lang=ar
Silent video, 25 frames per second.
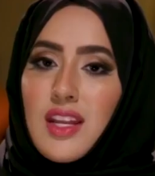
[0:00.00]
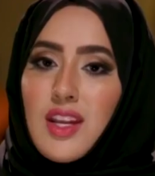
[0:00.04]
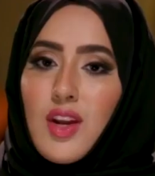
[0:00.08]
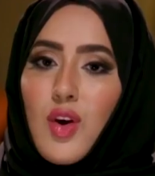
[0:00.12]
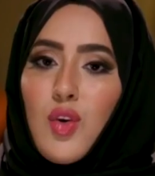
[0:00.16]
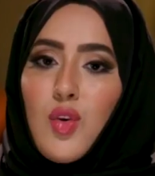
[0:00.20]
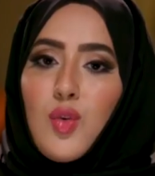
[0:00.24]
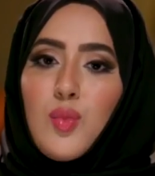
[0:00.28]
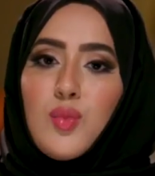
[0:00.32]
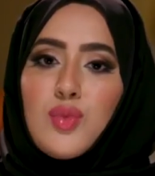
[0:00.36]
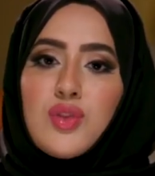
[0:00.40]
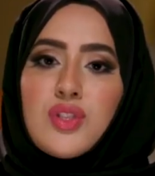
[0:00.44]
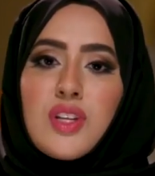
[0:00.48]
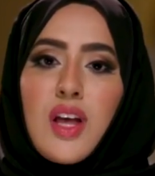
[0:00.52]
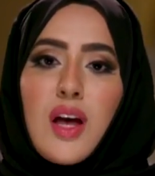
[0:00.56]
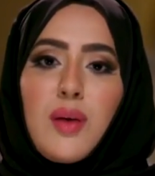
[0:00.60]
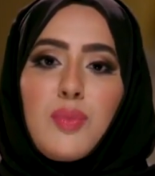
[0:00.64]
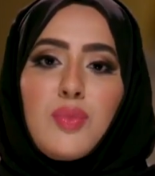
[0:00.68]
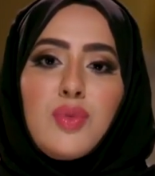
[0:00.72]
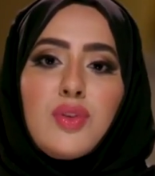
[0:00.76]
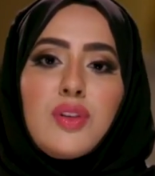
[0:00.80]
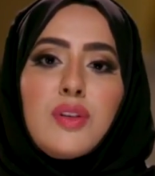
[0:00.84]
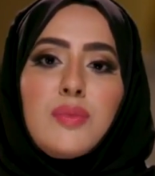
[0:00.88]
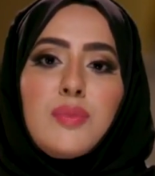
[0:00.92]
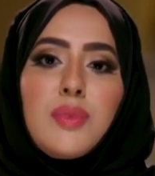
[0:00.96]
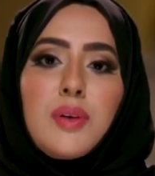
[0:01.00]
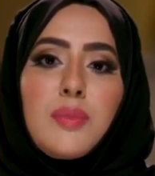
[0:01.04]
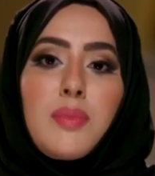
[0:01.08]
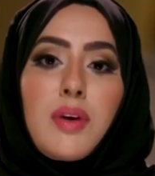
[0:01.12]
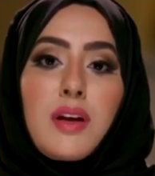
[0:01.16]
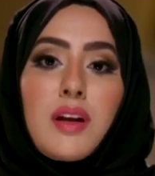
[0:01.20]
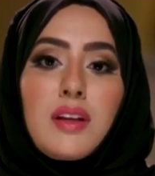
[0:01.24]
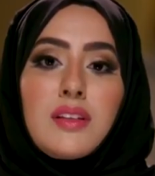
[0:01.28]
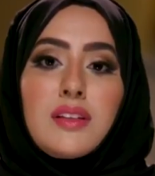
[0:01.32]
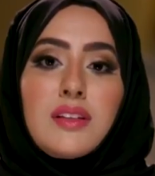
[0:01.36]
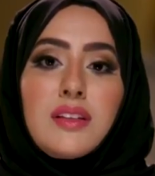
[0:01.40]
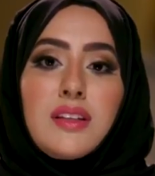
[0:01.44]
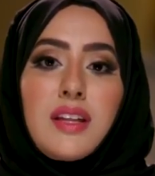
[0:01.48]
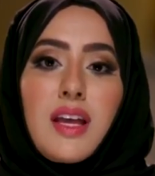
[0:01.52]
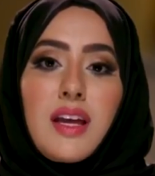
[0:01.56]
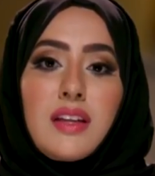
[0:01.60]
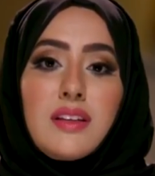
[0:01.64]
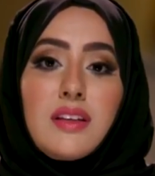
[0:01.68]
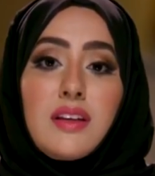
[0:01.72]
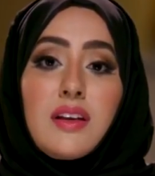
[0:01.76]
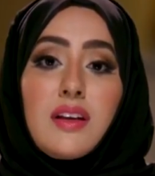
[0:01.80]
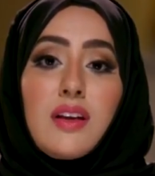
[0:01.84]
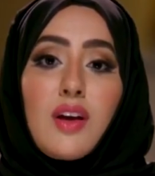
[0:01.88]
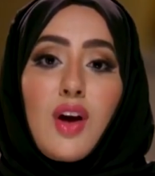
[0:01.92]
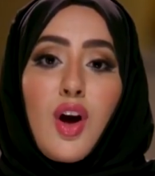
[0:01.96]
لأنه مصاب بمرض
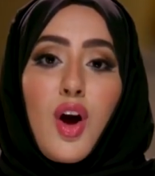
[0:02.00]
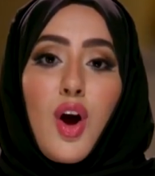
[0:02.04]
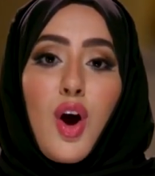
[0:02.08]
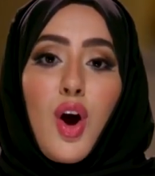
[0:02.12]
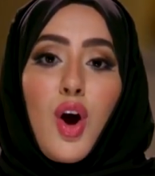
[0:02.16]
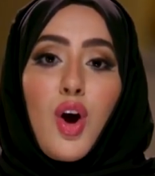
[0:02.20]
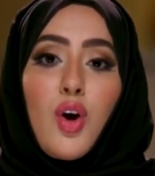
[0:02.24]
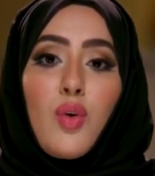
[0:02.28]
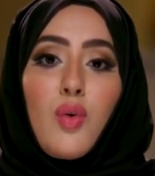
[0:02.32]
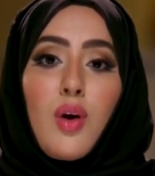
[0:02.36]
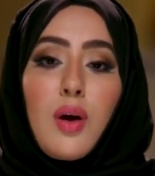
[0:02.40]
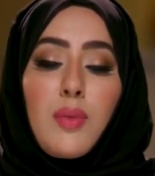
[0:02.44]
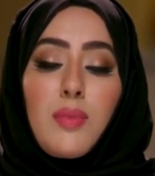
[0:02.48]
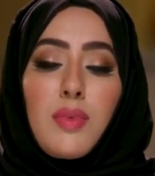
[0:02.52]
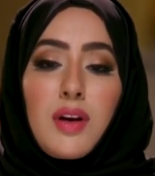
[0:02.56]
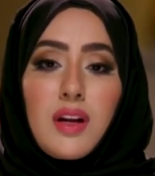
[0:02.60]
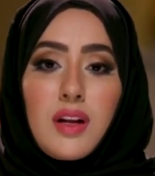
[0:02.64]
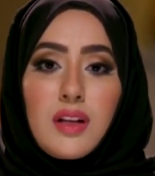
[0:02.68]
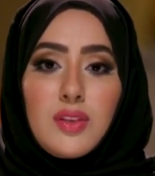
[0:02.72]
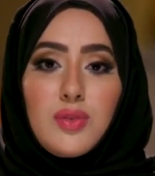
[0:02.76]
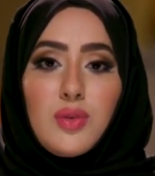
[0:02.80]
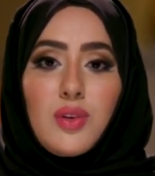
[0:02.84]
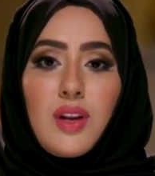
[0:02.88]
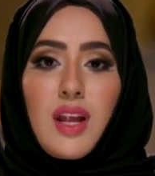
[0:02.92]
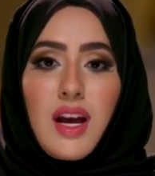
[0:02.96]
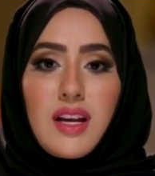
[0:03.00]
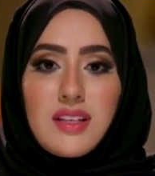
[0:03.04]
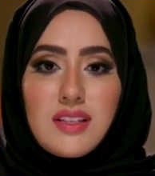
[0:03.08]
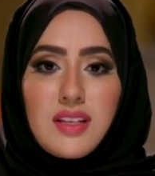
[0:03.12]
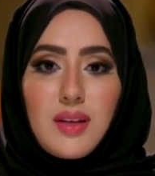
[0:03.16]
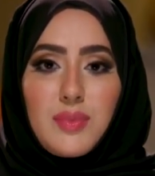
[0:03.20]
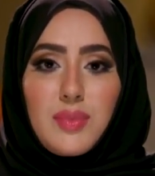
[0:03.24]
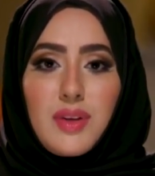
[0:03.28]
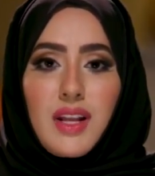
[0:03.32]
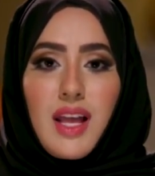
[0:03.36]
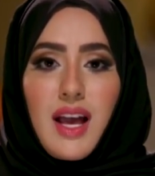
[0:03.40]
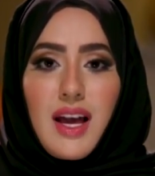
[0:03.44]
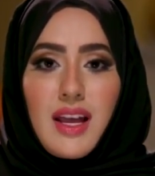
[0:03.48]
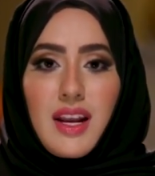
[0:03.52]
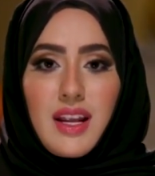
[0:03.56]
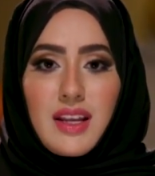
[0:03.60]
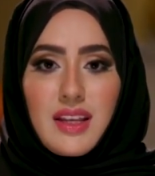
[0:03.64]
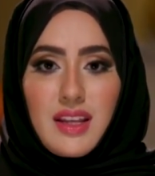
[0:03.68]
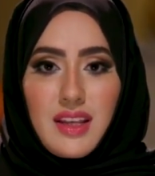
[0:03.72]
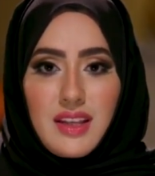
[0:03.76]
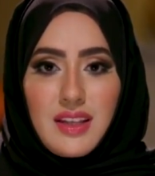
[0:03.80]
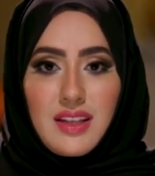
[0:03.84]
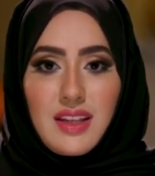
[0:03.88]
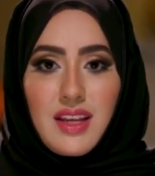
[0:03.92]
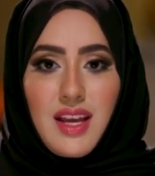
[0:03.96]
نادر هو مرض العصب
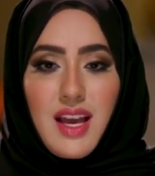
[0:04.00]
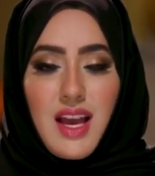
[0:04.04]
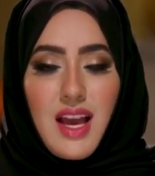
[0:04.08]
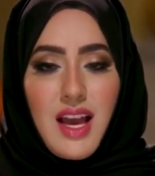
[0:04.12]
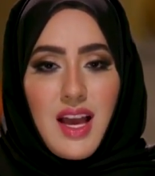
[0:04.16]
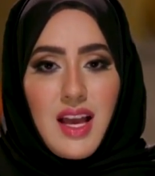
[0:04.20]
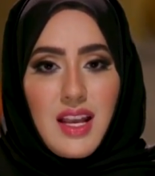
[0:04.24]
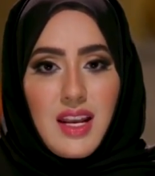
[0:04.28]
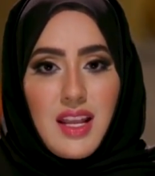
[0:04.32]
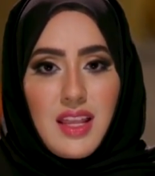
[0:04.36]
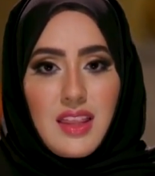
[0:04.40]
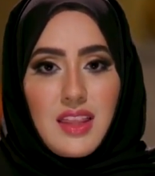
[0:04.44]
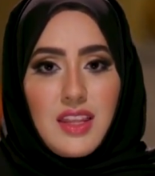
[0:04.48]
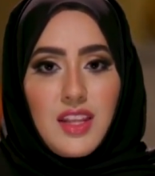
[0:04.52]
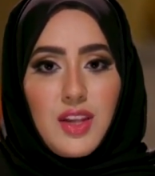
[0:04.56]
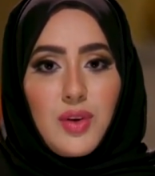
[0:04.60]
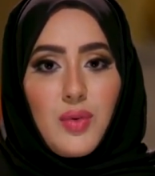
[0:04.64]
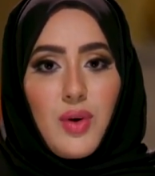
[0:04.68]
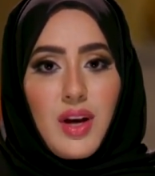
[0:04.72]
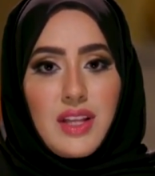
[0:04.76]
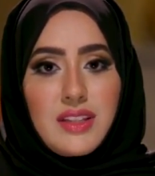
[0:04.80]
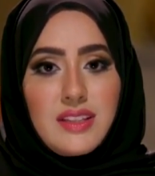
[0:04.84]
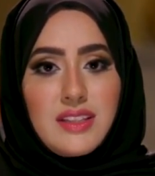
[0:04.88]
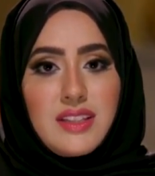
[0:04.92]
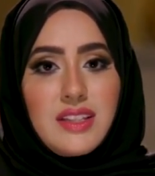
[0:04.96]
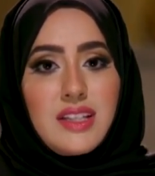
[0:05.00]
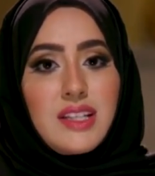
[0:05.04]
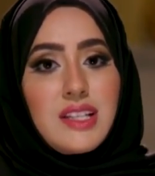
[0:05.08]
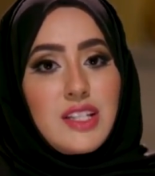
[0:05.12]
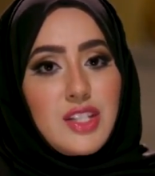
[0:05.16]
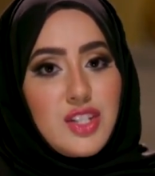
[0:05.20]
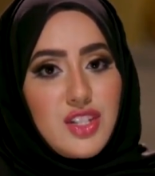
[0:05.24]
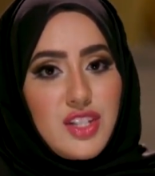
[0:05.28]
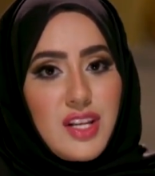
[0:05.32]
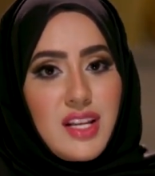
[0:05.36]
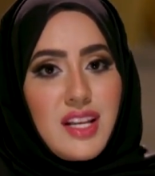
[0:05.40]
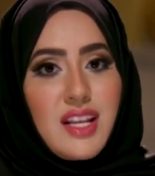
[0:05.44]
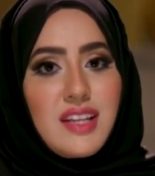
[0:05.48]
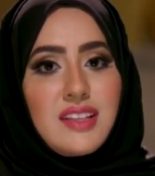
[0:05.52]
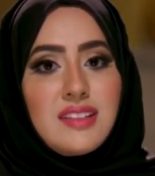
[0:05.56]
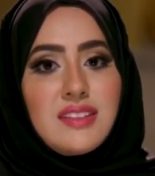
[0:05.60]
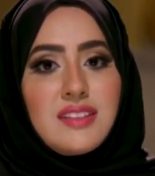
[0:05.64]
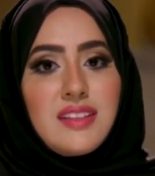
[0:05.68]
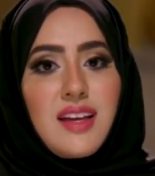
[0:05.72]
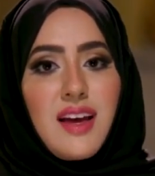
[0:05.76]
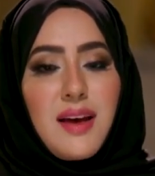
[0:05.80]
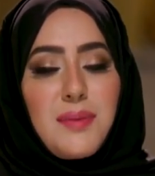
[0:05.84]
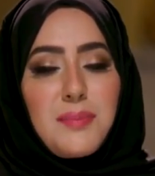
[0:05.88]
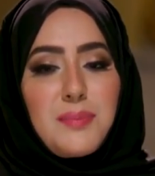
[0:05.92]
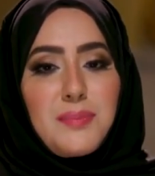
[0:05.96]
الحركي الذي يؤدي للشلل
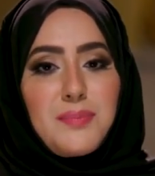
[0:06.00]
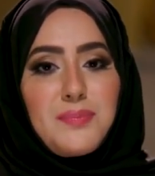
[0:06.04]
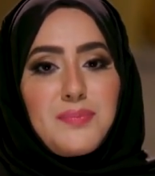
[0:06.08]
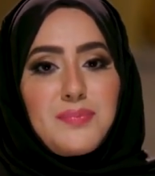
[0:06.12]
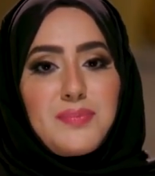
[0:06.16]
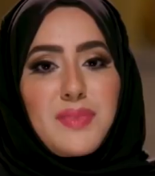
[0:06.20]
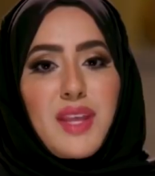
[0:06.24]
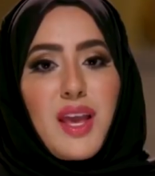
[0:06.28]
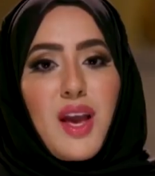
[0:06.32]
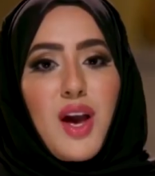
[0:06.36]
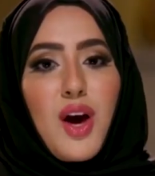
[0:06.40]
التام